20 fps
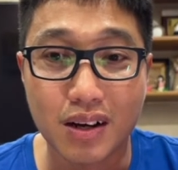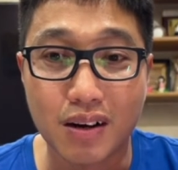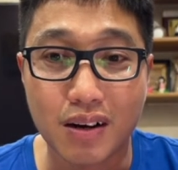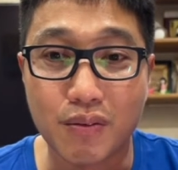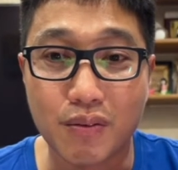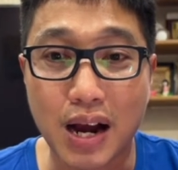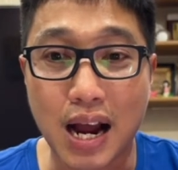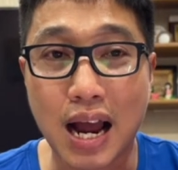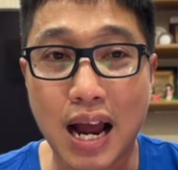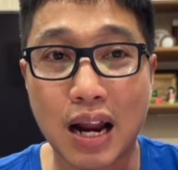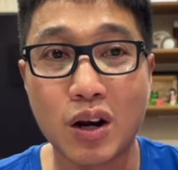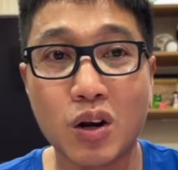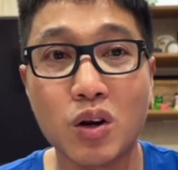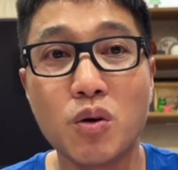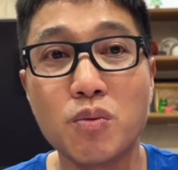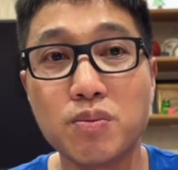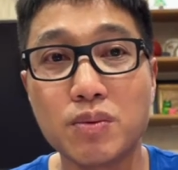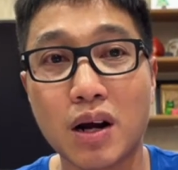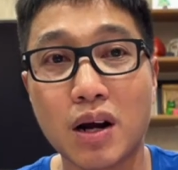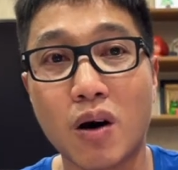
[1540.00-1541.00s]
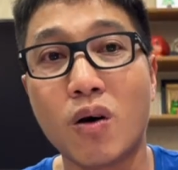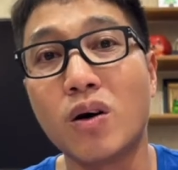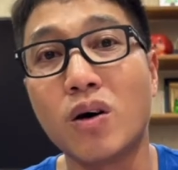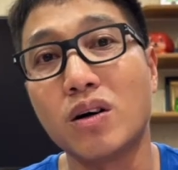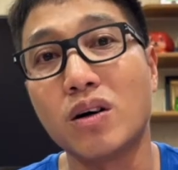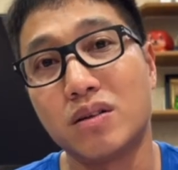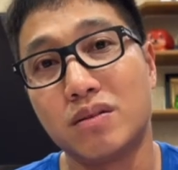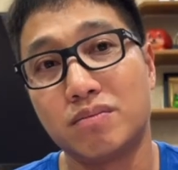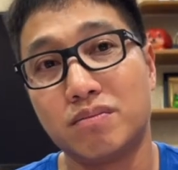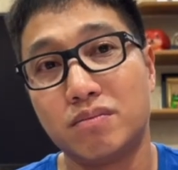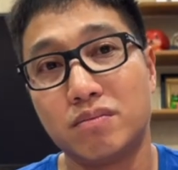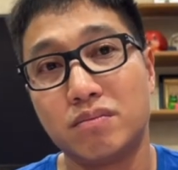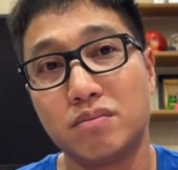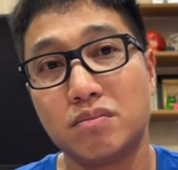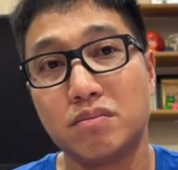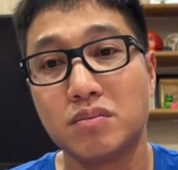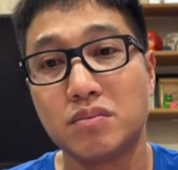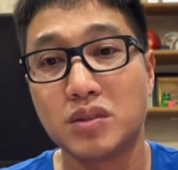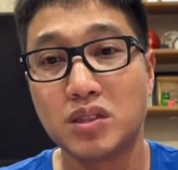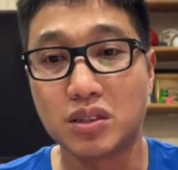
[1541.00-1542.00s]
Và lúc đó
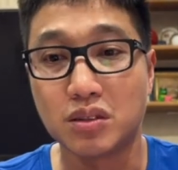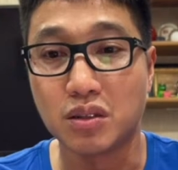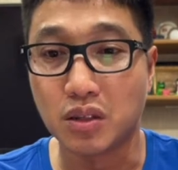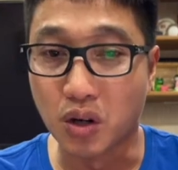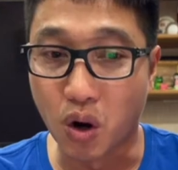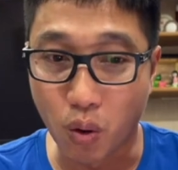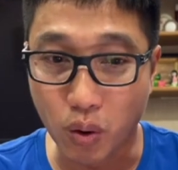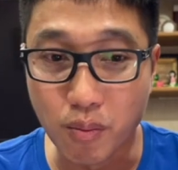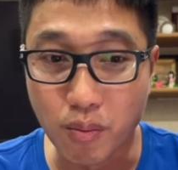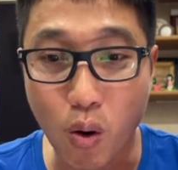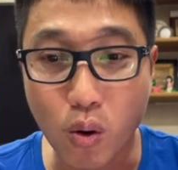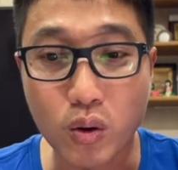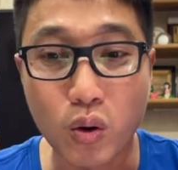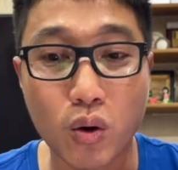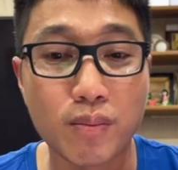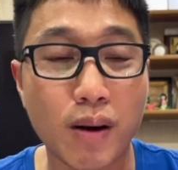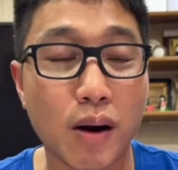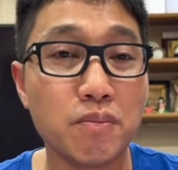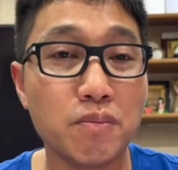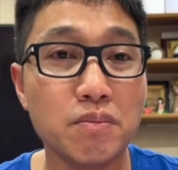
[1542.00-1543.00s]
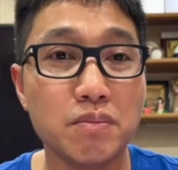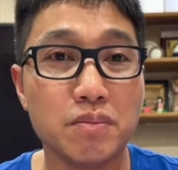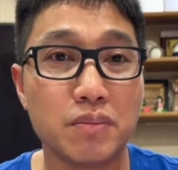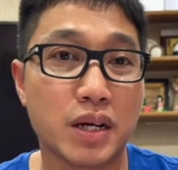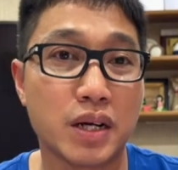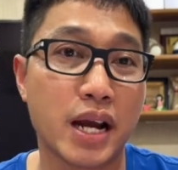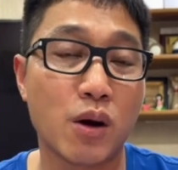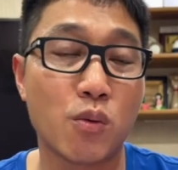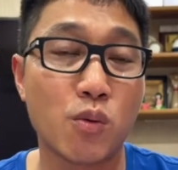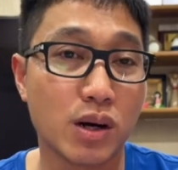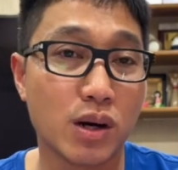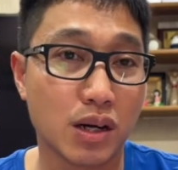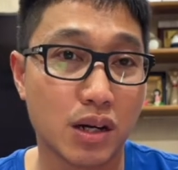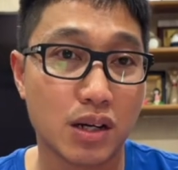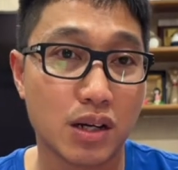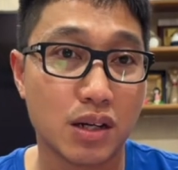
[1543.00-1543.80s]
nội bộ đội bóng Hàn Quốc